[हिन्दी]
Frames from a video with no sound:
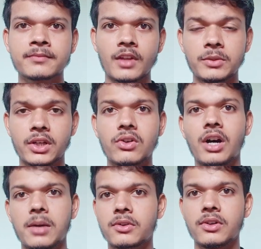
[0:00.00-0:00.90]
अब देखो
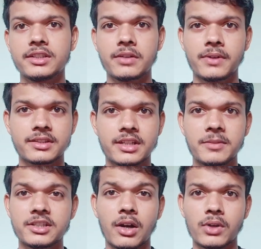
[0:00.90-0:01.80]
आप कॉलेज के फर्स्ट डे
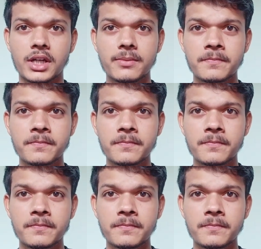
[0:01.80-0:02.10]
में जाओगे